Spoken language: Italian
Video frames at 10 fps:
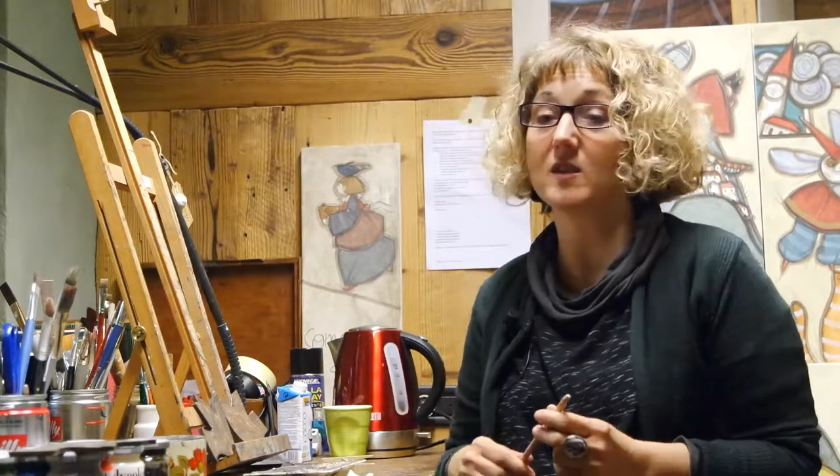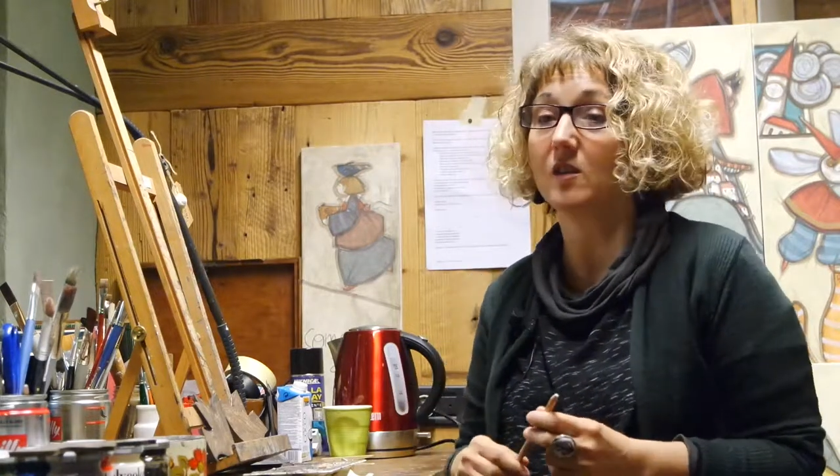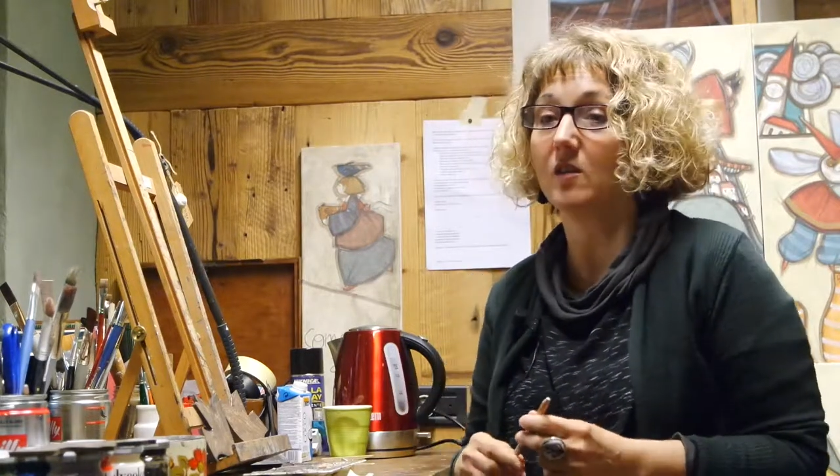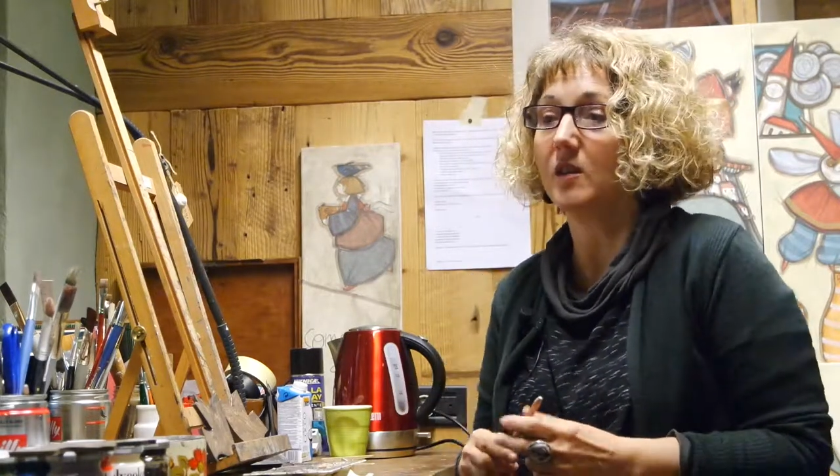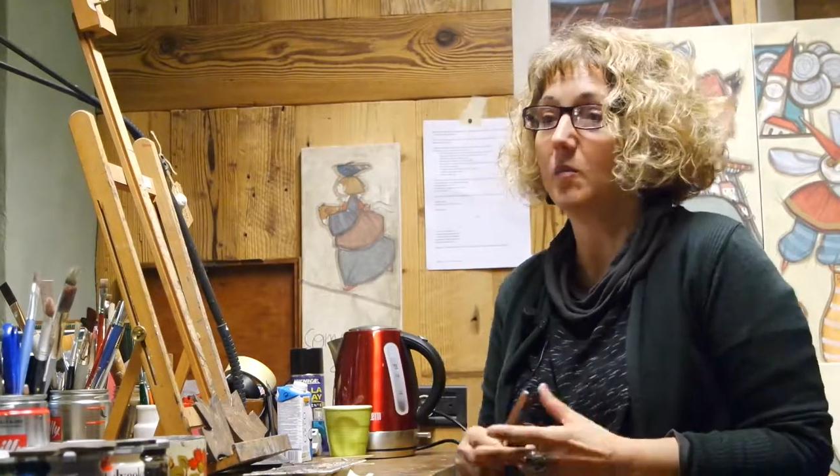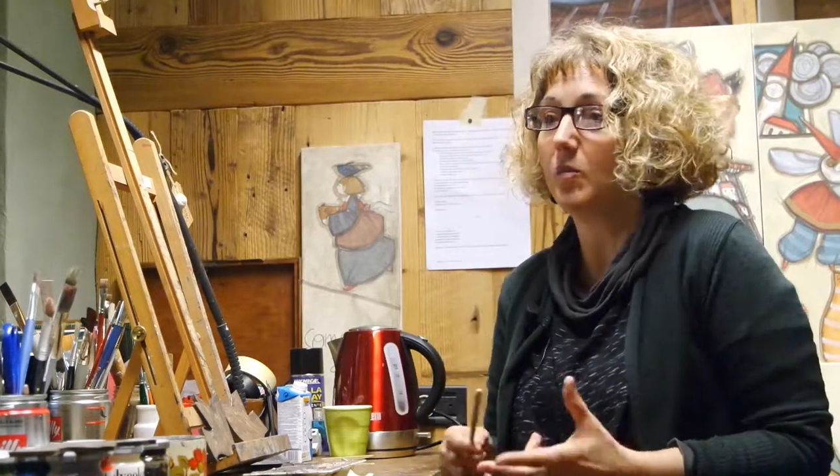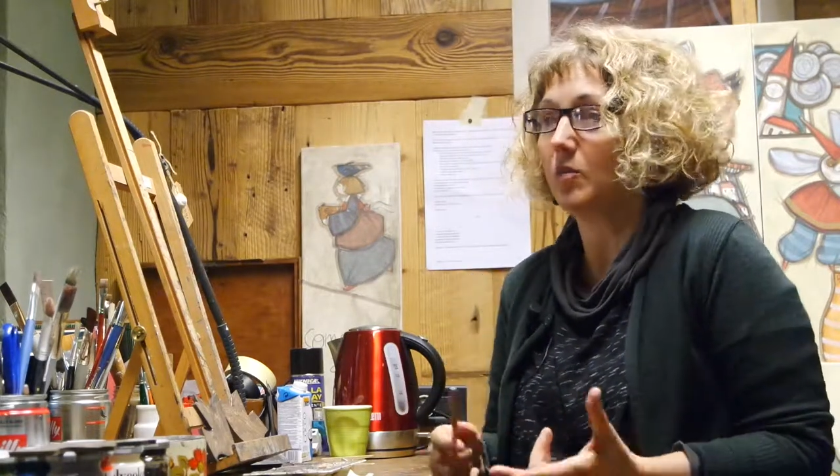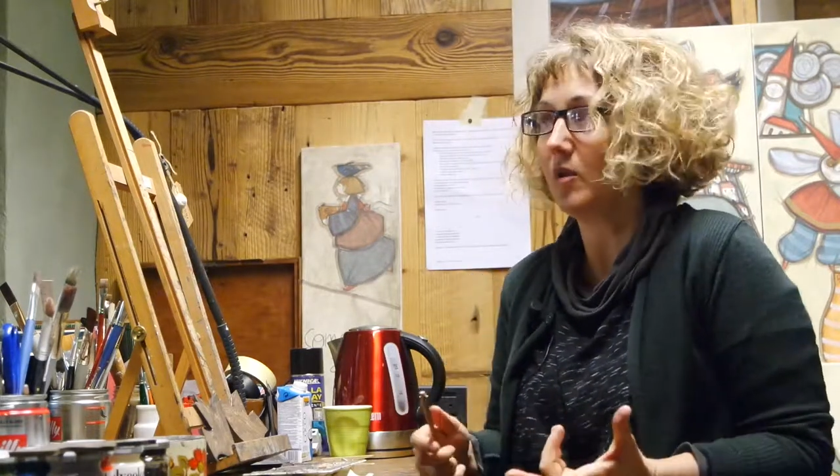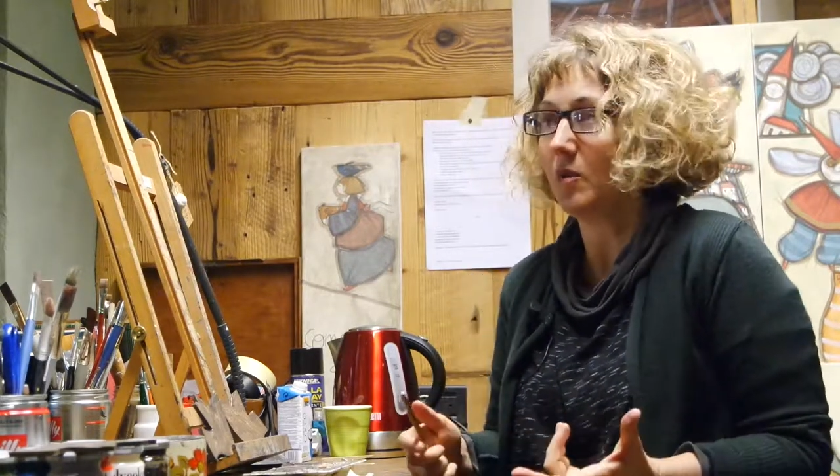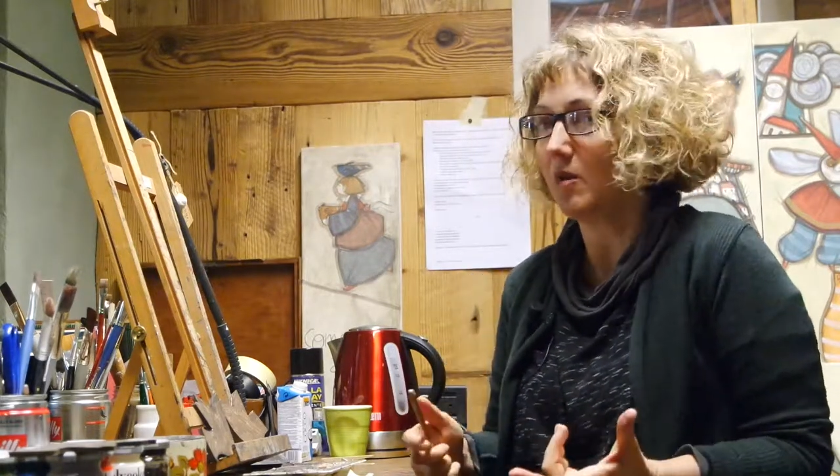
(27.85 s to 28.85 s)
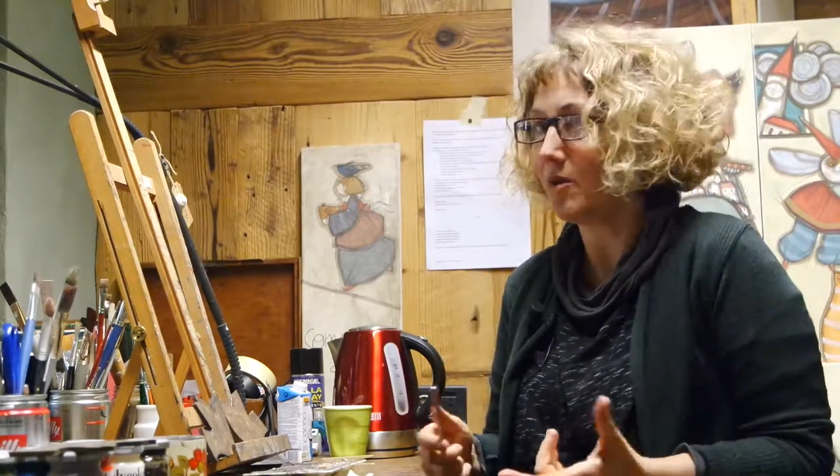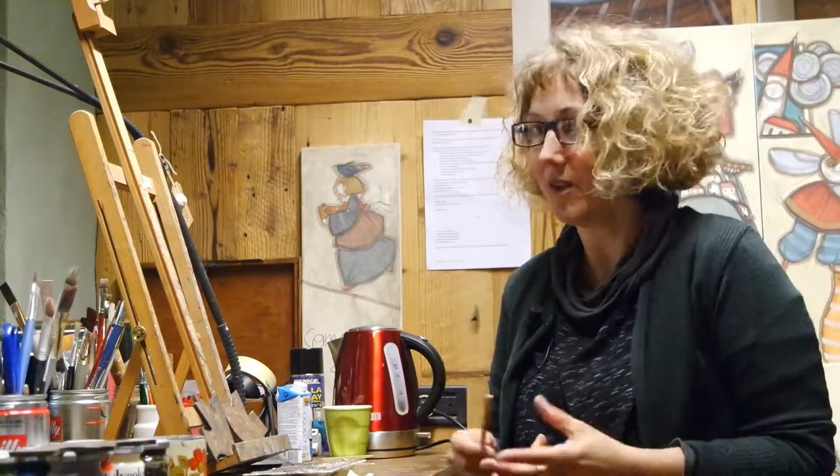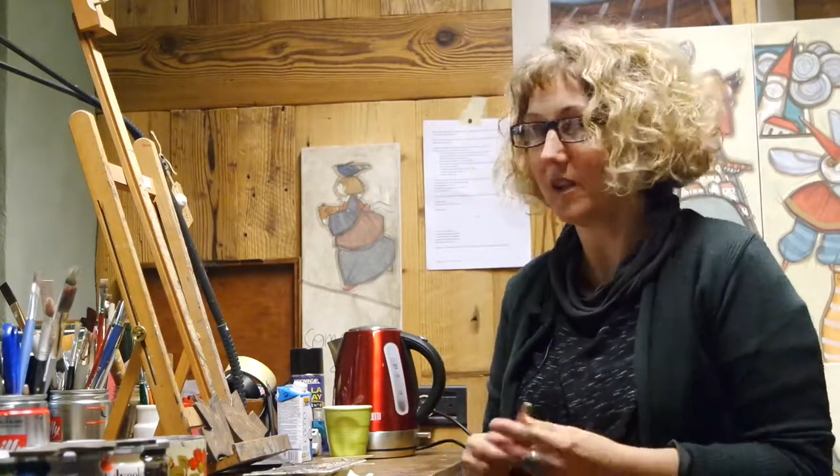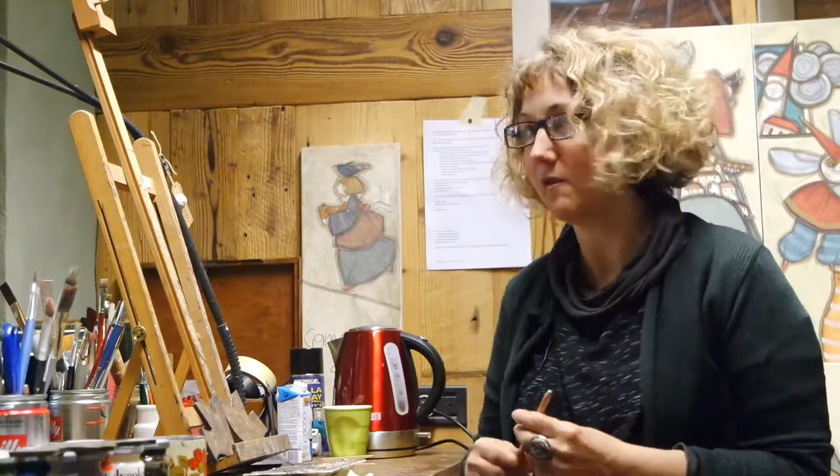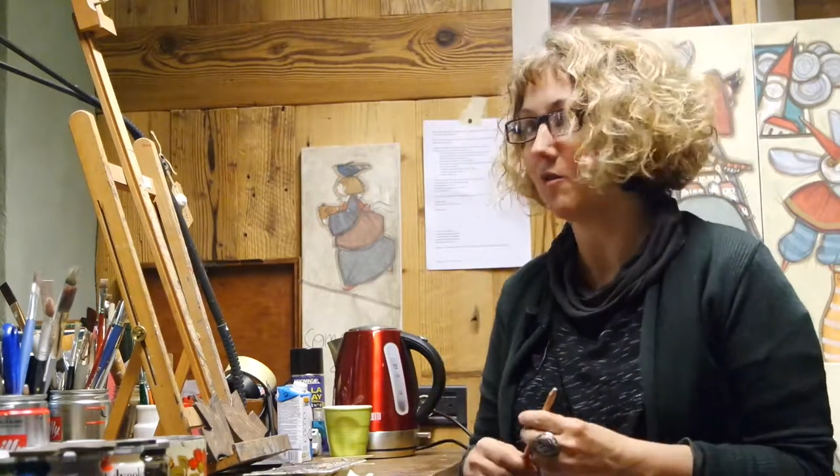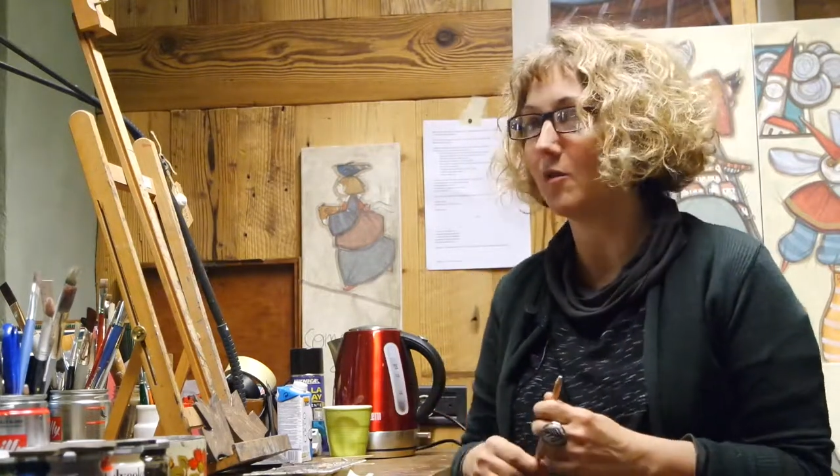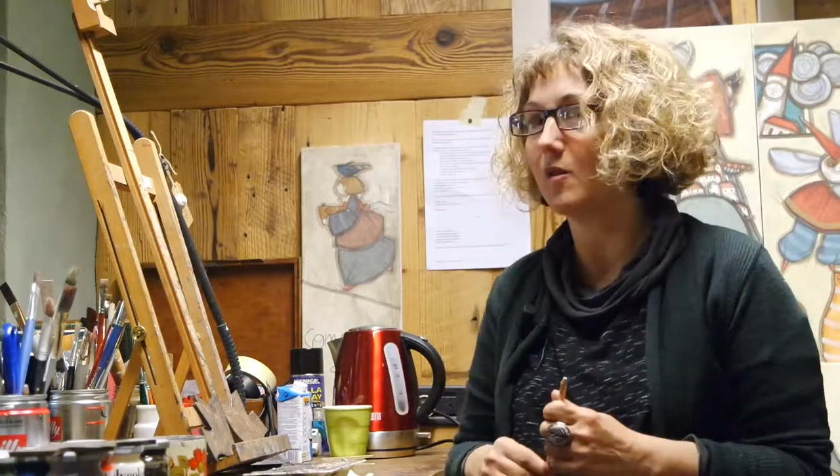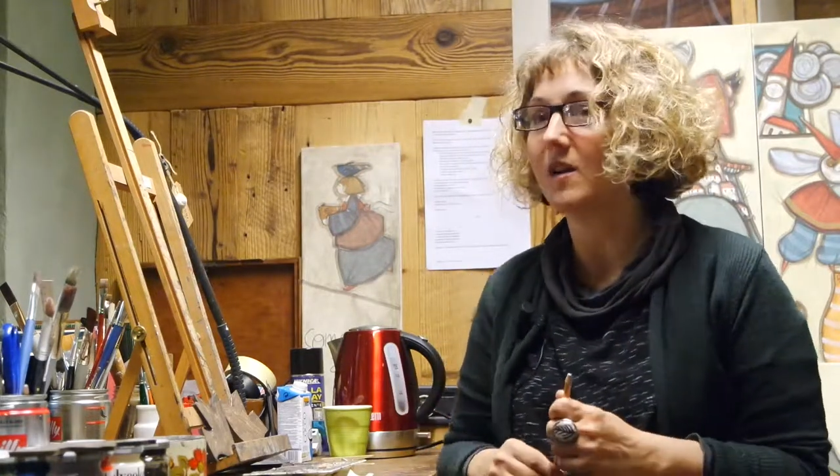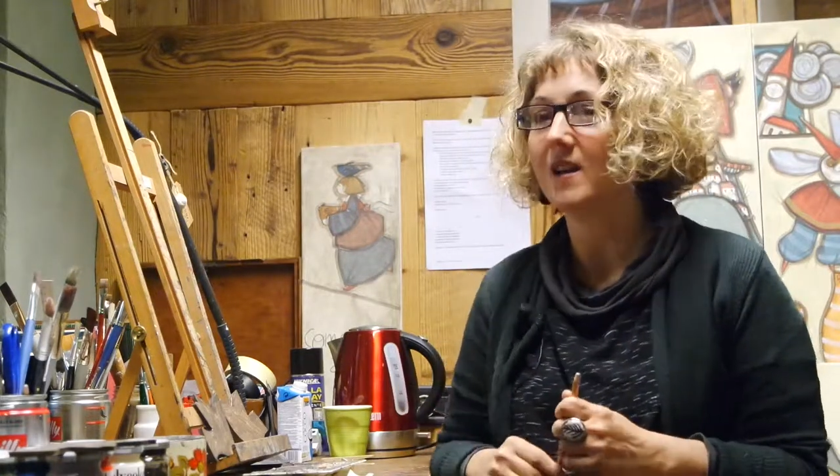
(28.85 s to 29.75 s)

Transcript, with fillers: a seconda appunto di quello che devo